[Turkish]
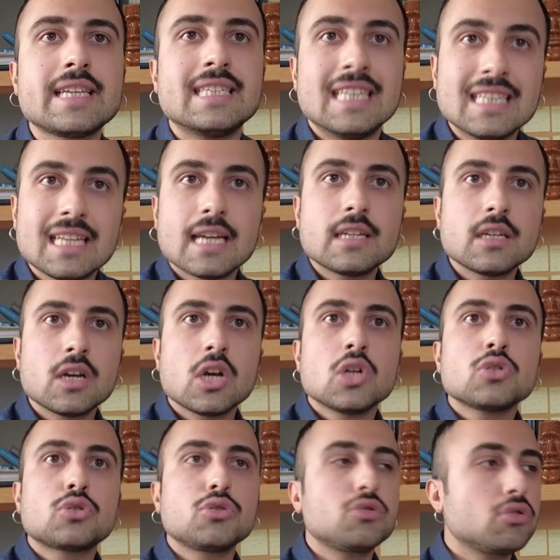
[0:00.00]
değil. Neden?
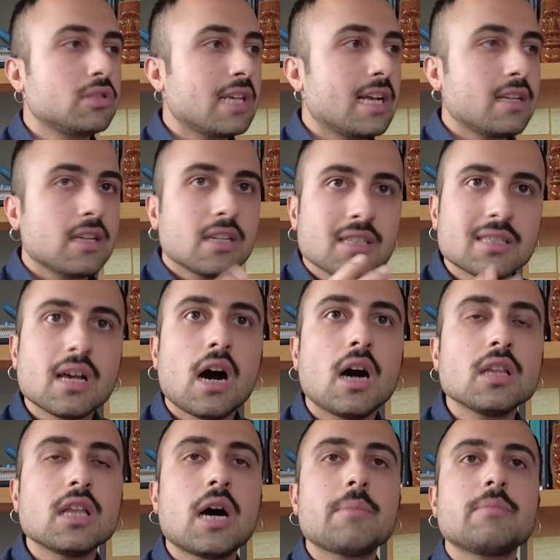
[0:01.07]
Çünkü sen
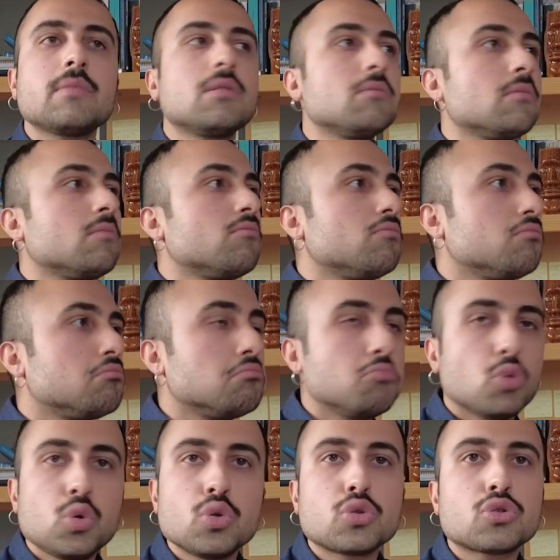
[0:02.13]
sağlam,
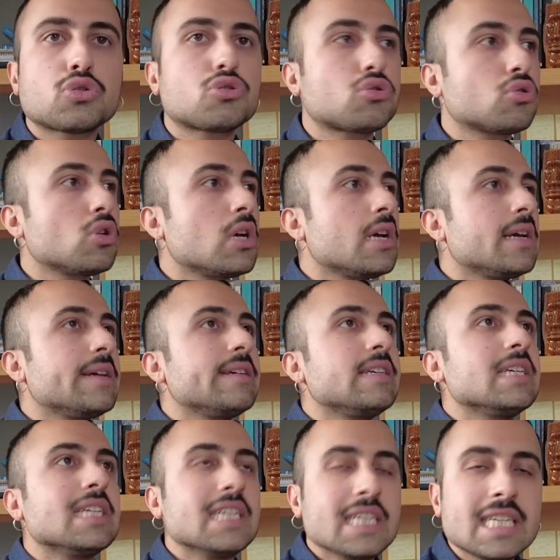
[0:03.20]
lüks,
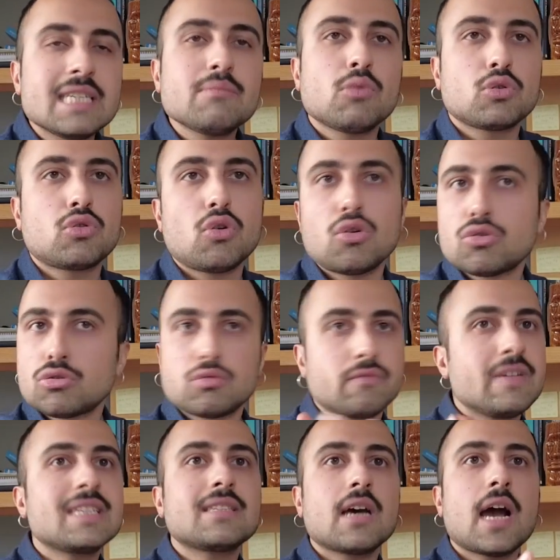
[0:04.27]
iyi motor
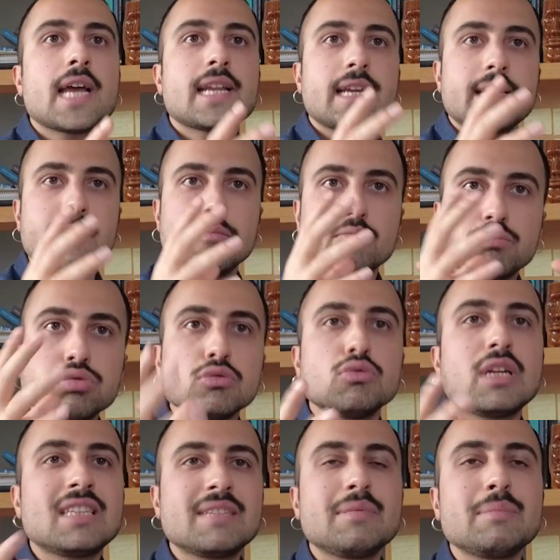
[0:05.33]
vesaire bunu
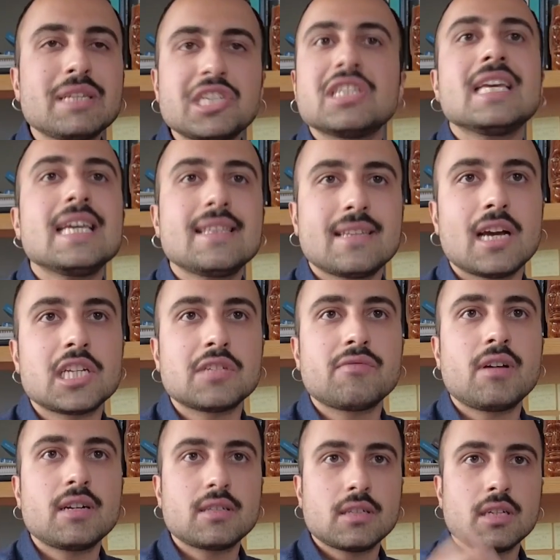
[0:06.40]
üretebilmek için ne ihtiyacın
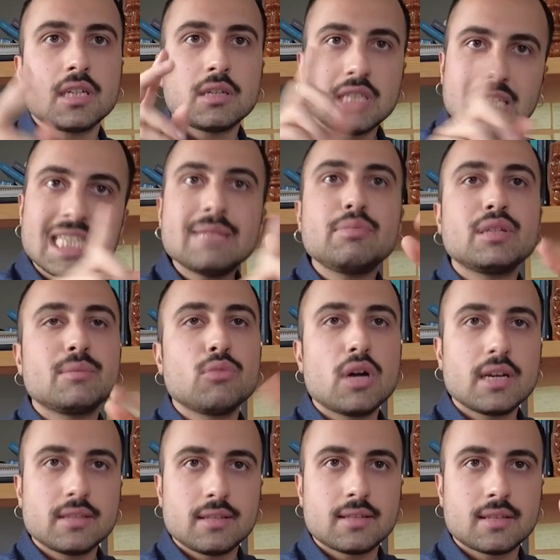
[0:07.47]
var? İyi bir
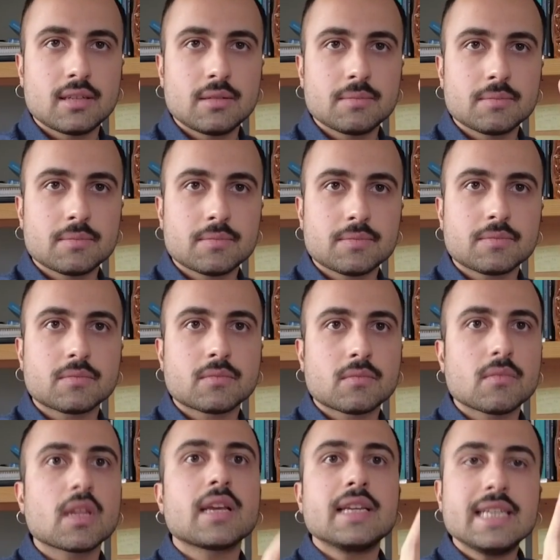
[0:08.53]
mühendise, iyi
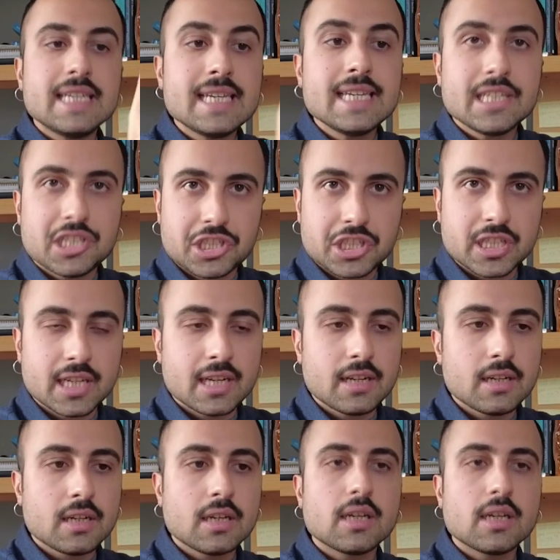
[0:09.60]
işçilik, iyi işçiye,